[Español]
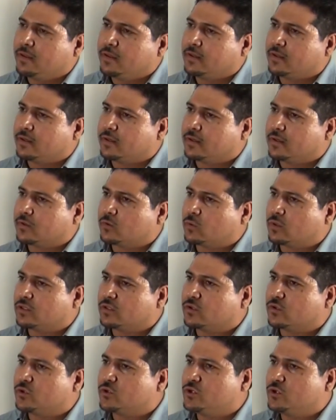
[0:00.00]
Eh,
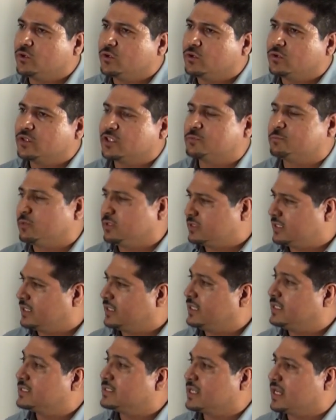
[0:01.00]
cuando yo, después de
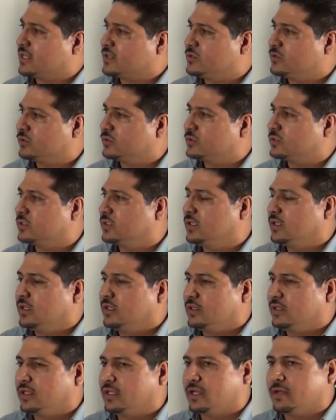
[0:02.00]
10 años
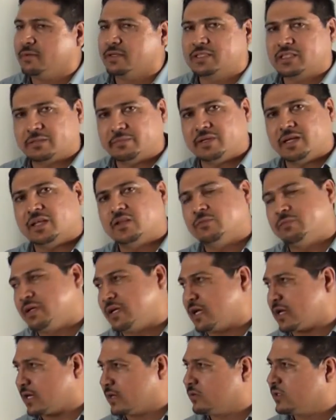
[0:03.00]
de haber terminado mi
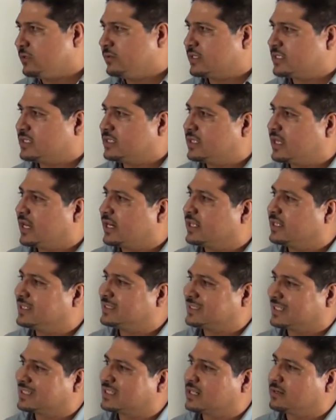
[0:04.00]
carrera universitaria y de
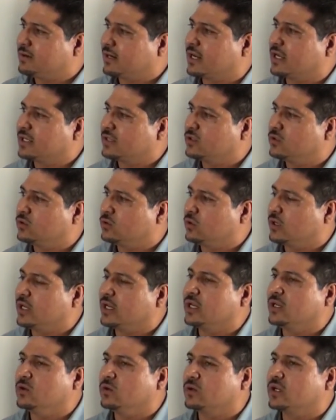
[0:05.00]
estar trabajando
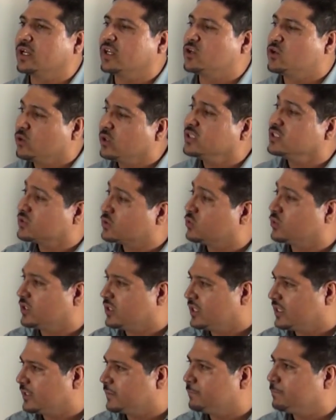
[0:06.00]
en lo que yo
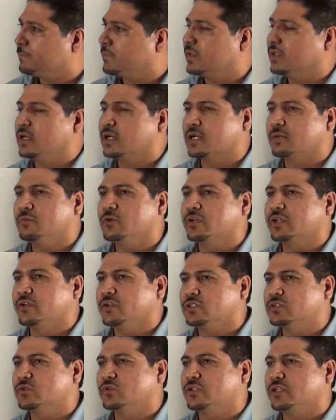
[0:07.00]
estudié, en el ramo que
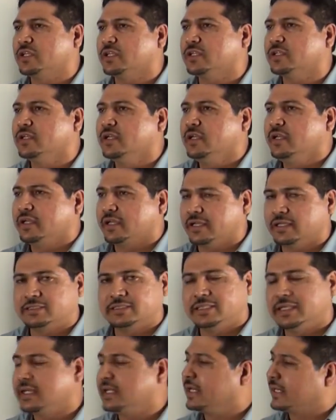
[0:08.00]
yo estudié, que es
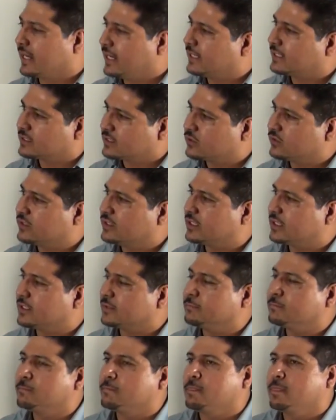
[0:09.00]
ingeniería
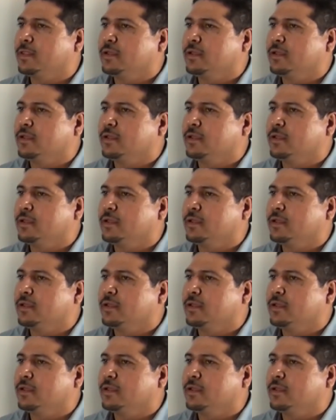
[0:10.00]
electrónica,